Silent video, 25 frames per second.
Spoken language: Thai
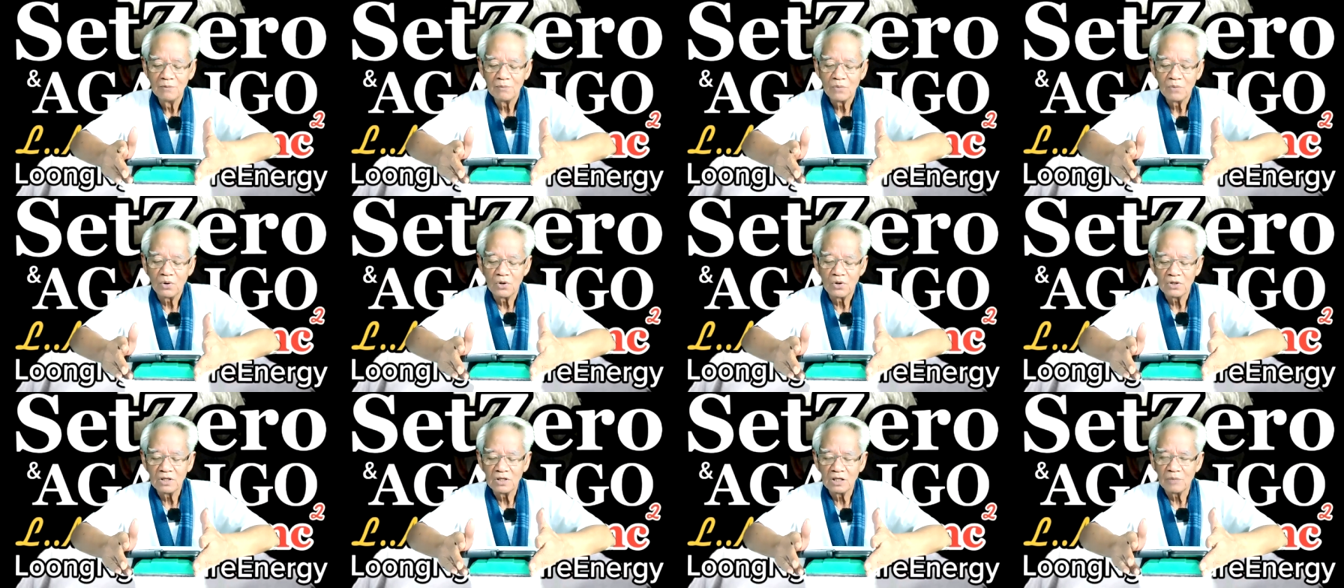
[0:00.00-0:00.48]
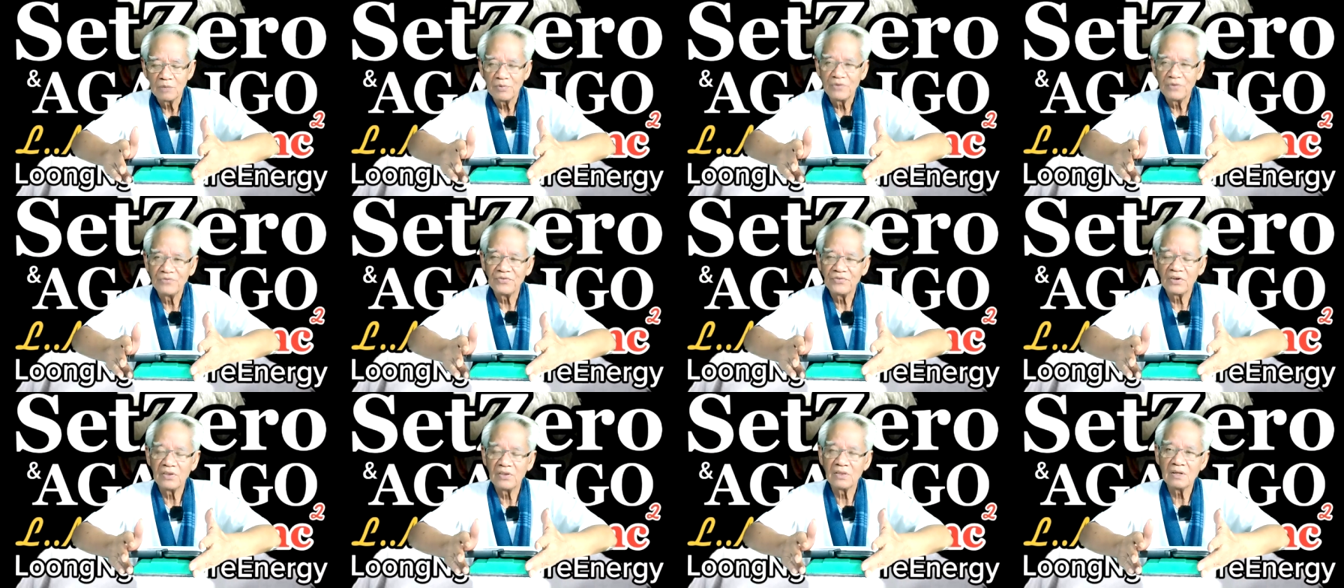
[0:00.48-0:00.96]
พอที่จะเป็น
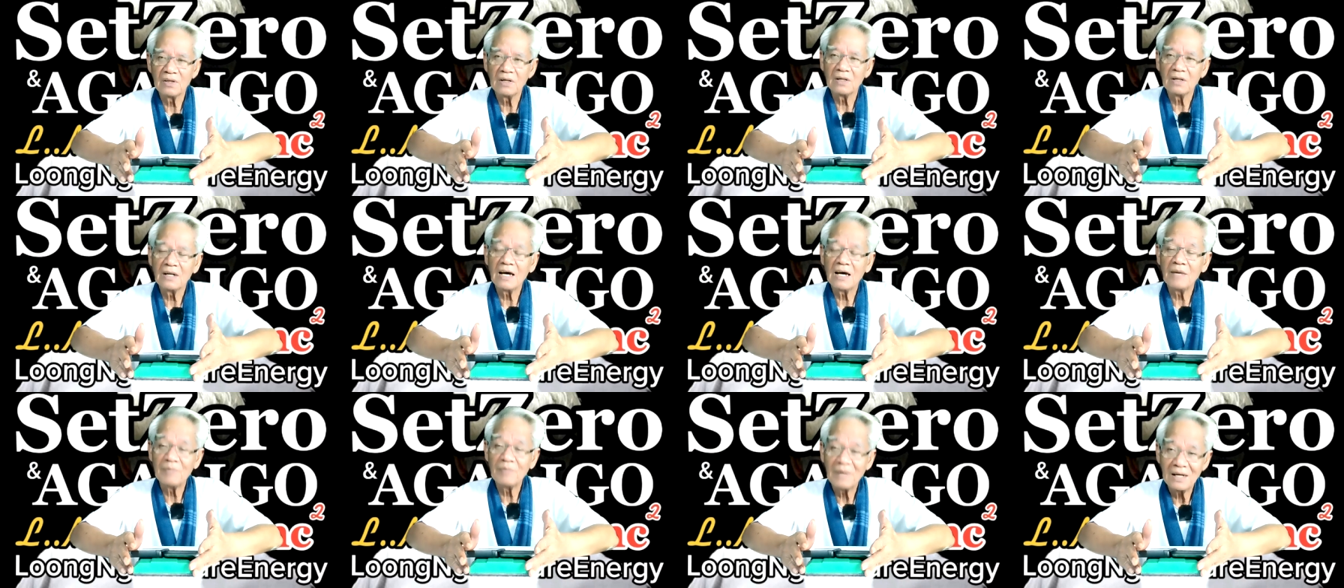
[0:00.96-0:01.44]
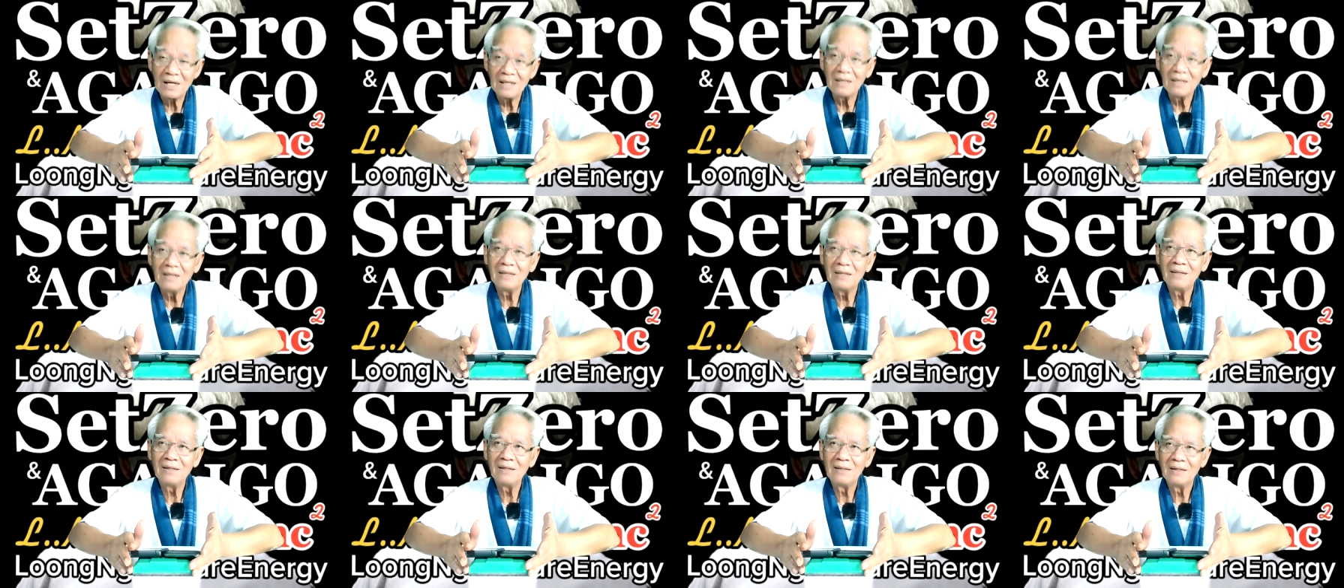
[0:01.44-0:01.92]
เซ็นเตอร์ได้ไหม
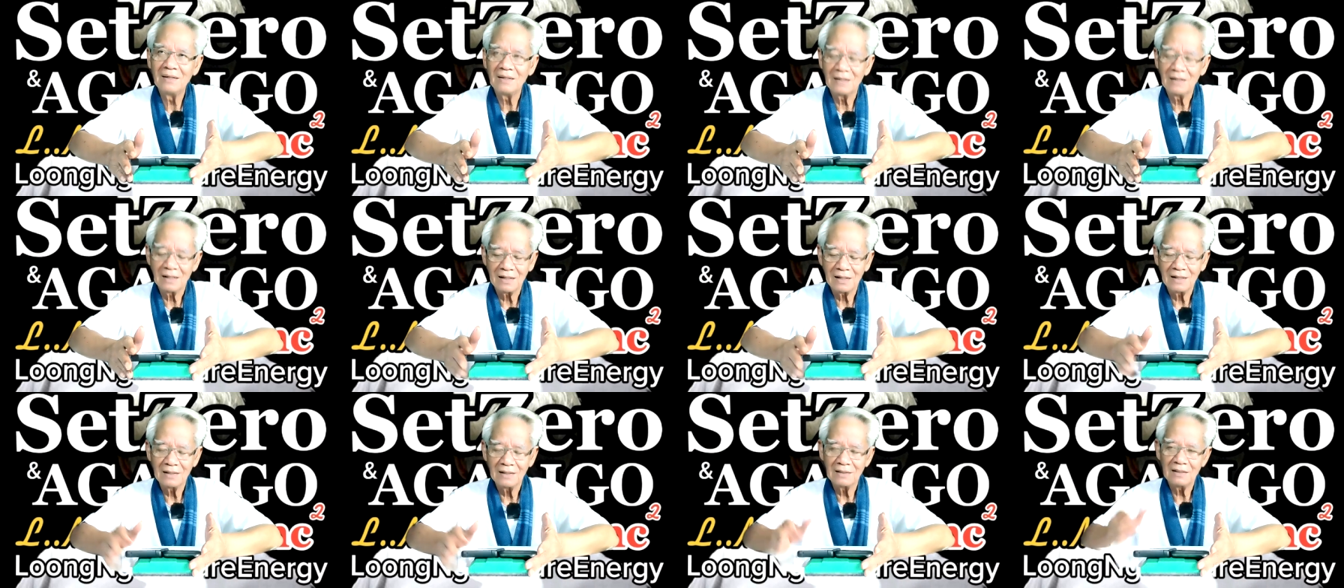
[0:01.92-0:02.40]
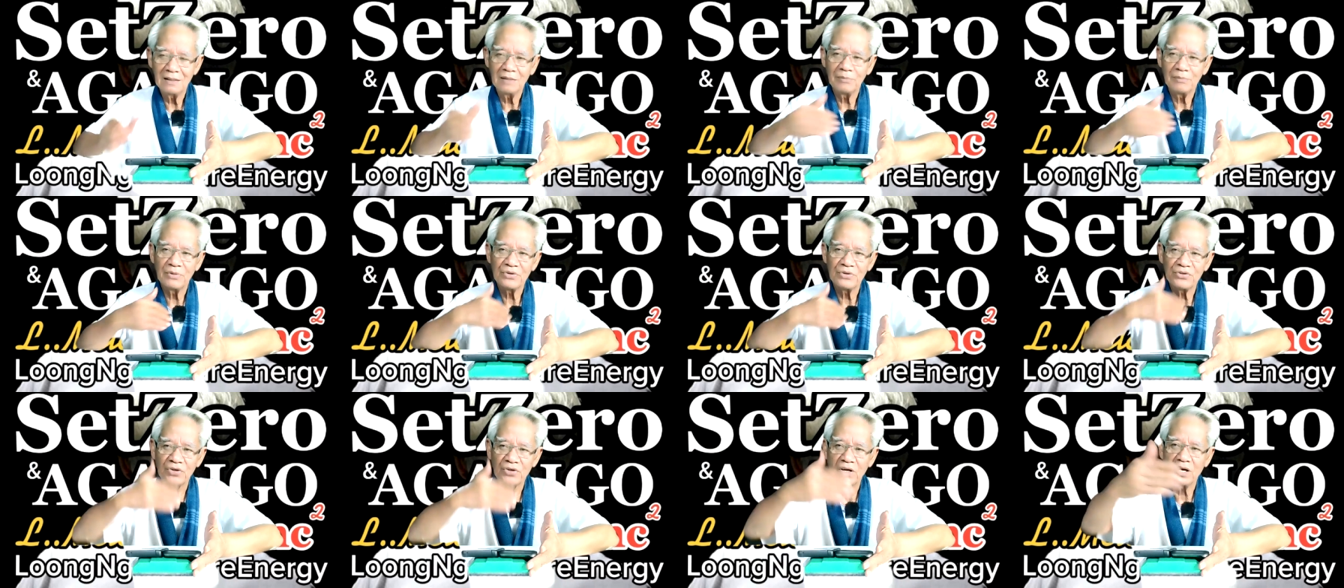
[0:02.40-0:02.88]
ในการที่
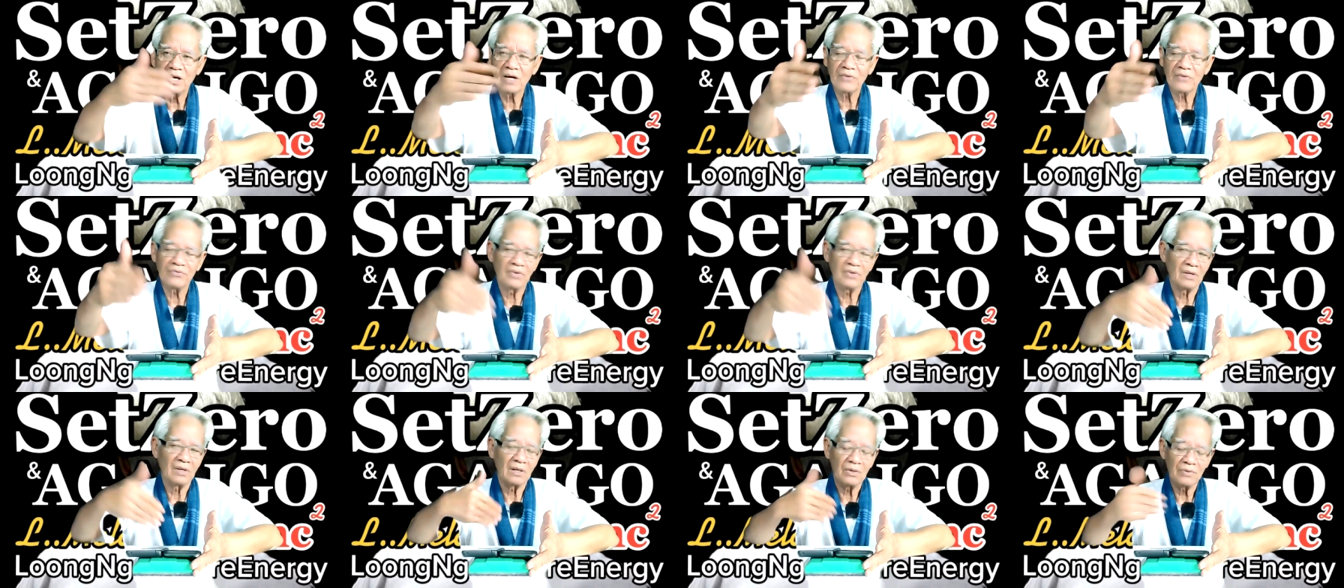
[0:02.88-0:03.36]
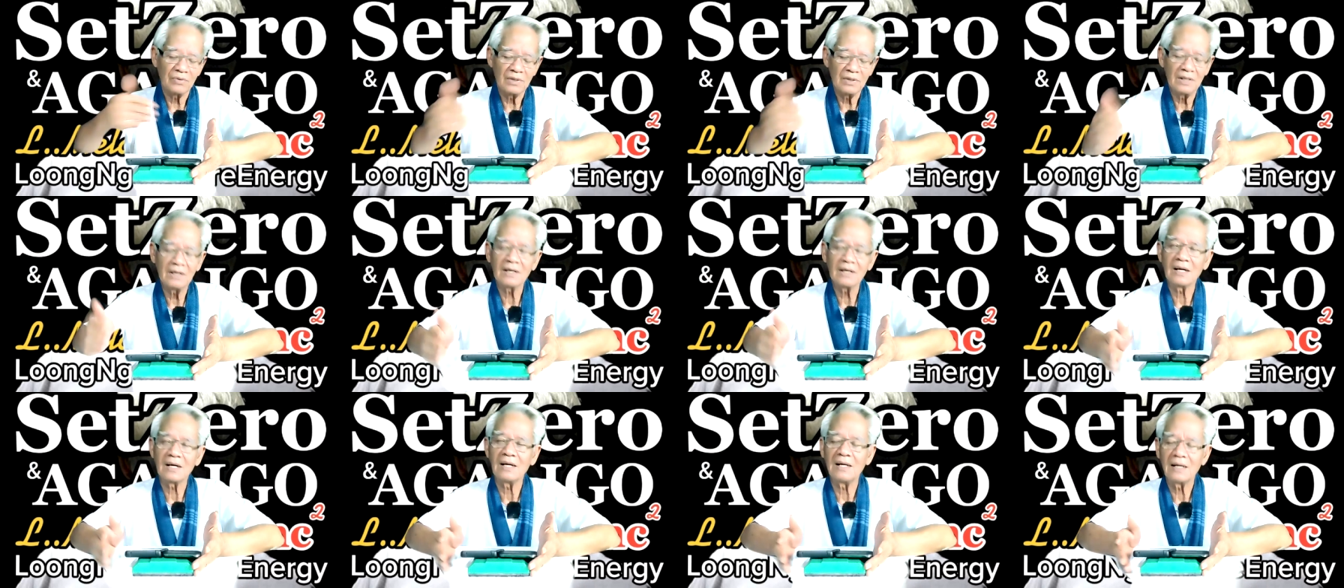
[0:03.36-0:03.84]
มาแชร์กับสิ่งเหล่านี้
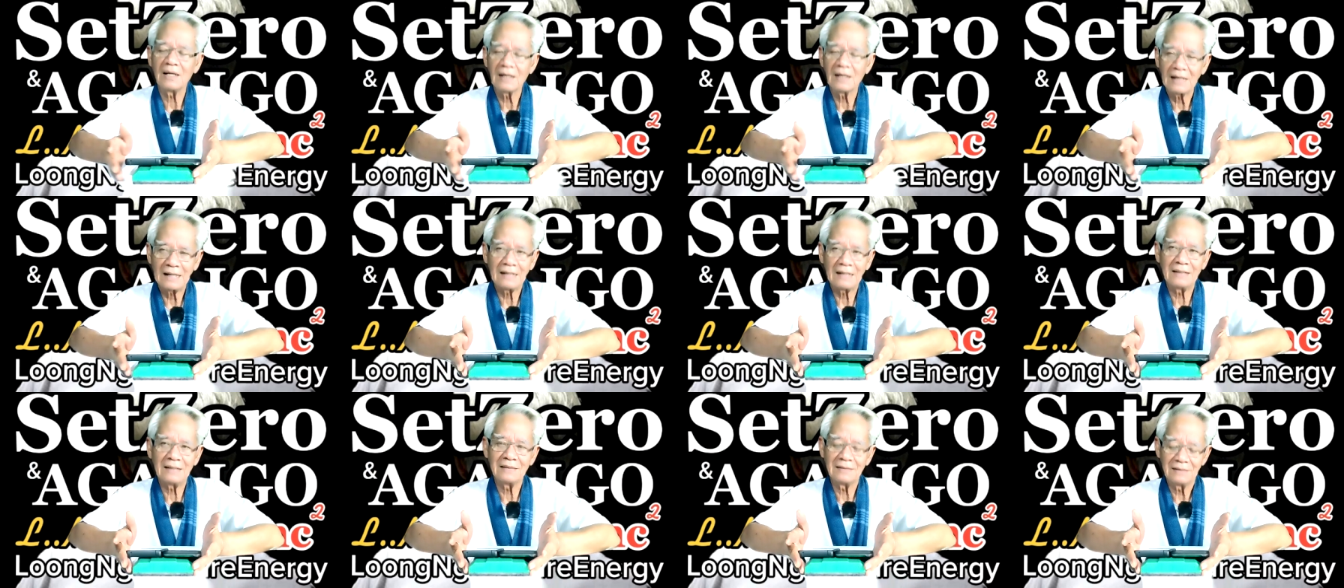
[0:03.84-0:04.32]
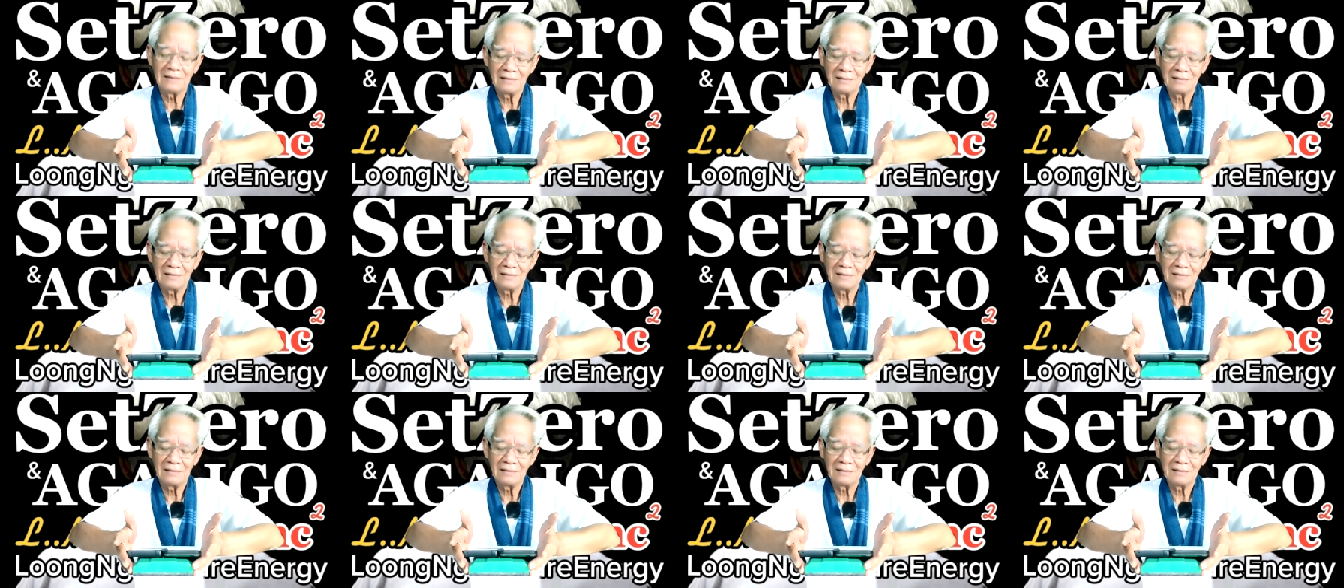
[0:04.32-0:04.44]
กันละกัน